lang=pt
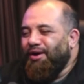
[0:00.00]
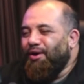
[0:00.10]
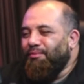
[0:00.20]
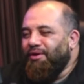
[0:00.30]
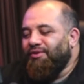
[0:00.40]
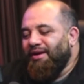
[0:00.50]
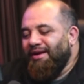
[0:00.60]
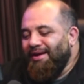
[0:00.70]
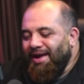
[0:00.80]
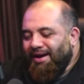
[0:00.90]
realmente.
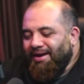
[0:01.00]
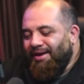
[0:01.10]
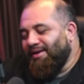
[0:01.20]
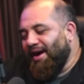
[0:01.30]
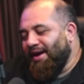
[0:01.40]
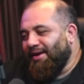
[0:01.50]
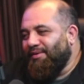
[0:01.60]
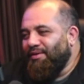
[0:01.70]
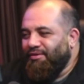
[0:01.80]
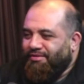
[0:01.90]
E aquele cara
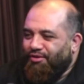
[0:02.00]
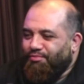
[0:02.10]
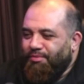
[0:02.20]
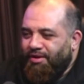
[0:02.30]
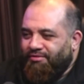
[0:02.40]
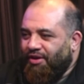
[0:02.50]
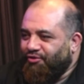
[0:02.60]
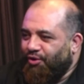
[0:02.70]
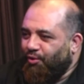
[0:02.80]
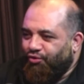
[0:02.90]
que, que, em seis meses já
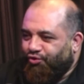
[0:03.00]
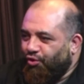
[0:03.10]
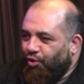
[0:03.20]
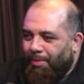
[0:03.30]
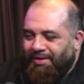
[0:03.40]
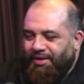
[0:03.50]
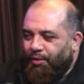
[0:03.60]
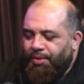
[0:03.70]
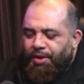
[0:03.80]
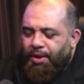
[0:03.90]
chegou, estourou,
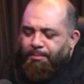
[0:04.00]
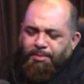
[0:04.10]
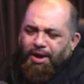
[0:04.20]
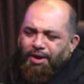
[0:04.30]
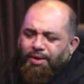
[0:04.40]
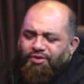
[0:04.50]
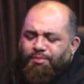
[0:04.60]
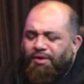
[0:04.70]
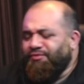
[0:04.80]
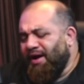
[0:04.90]
bateu. Primeiro lugar no
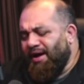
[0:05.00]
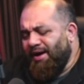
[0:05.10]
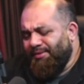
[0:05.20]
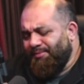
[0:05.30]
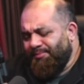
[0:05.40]
Spotify.